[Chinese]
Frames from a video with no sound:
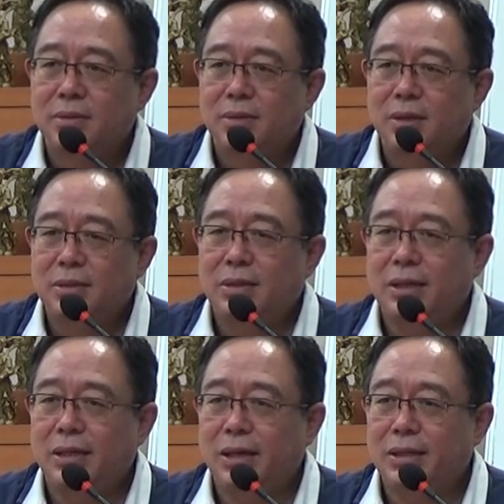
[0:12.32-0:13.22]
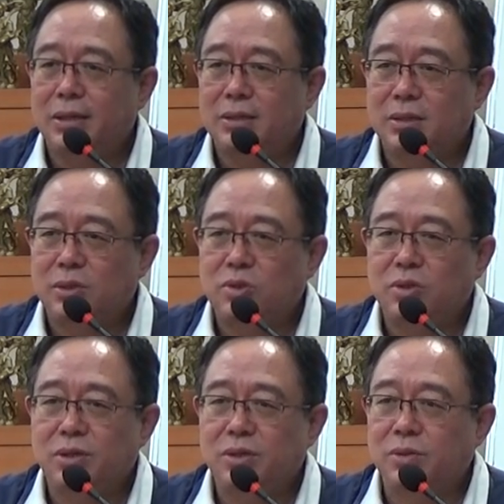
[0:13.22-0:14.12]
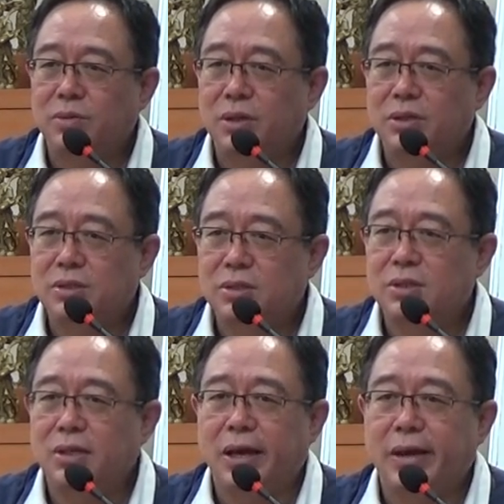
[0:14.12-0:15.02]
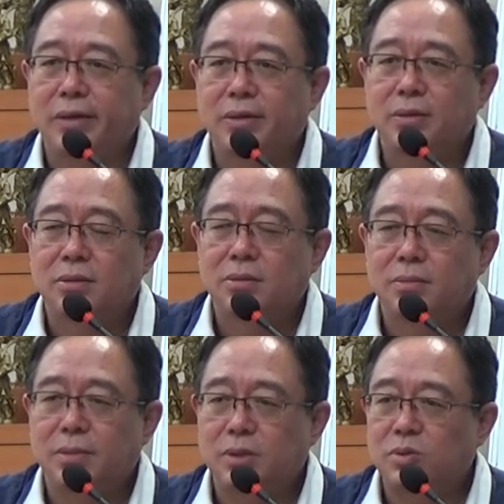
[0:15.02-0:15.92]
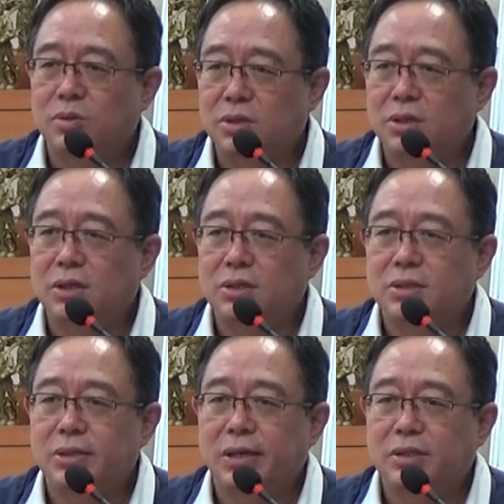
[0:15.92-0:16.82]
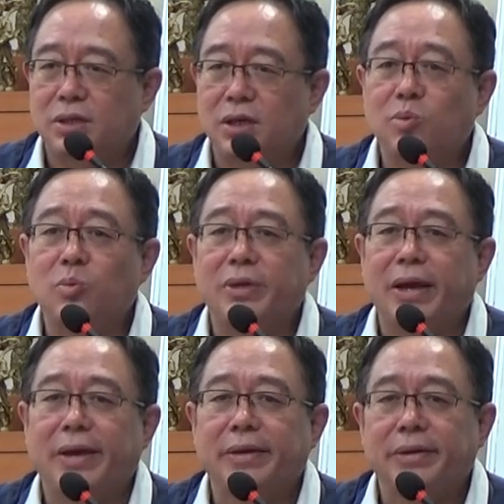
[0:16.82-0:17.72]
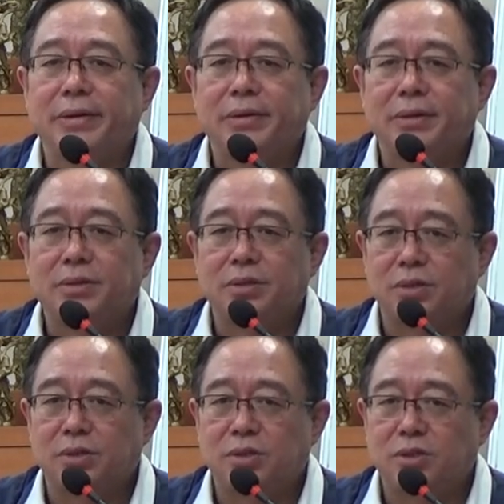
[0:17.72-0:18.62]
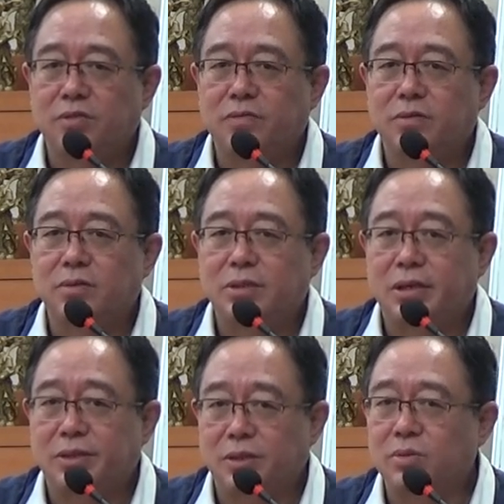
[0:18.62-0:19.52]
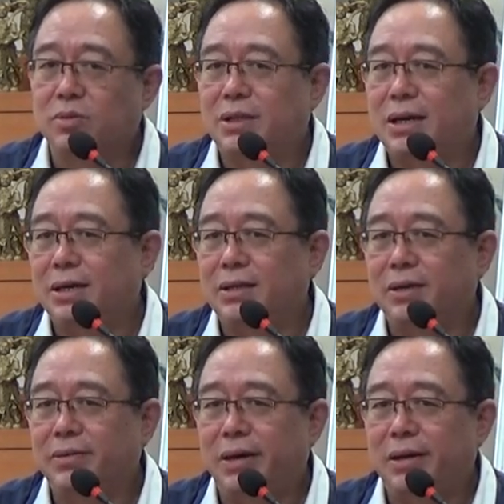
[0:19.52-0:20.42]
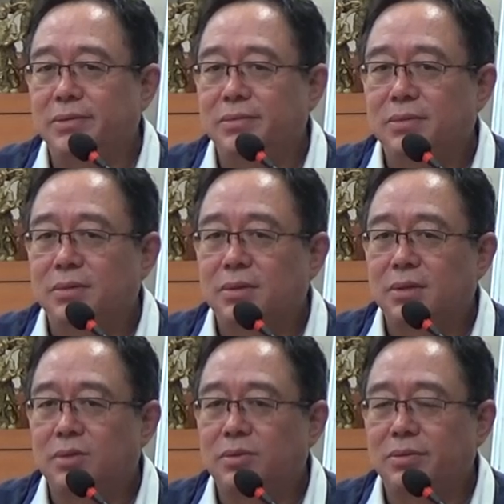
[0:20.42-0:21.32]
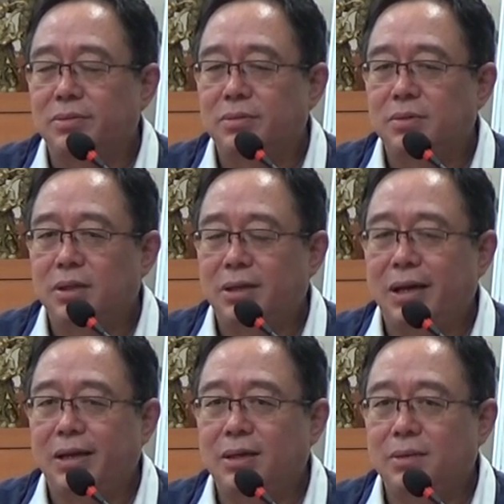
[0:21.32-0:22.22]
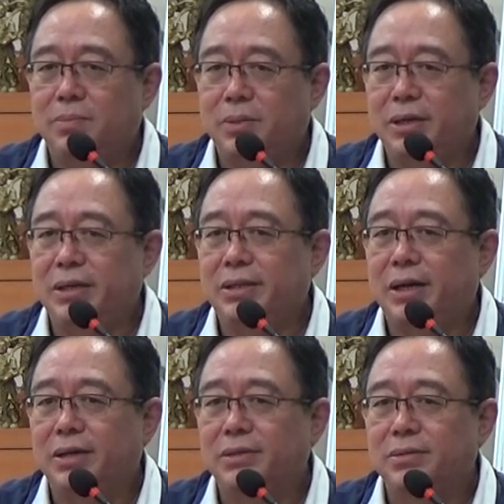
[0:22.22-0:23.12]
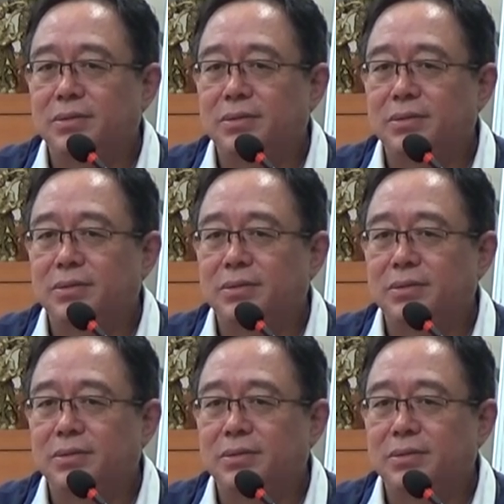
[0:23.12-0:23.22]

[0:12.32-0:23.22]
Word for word: 零三年呢，这个去了以后，零四年，没错是零四年，是零五年，这个师傅在德国打来电话，他说：“你来柏林一趟。”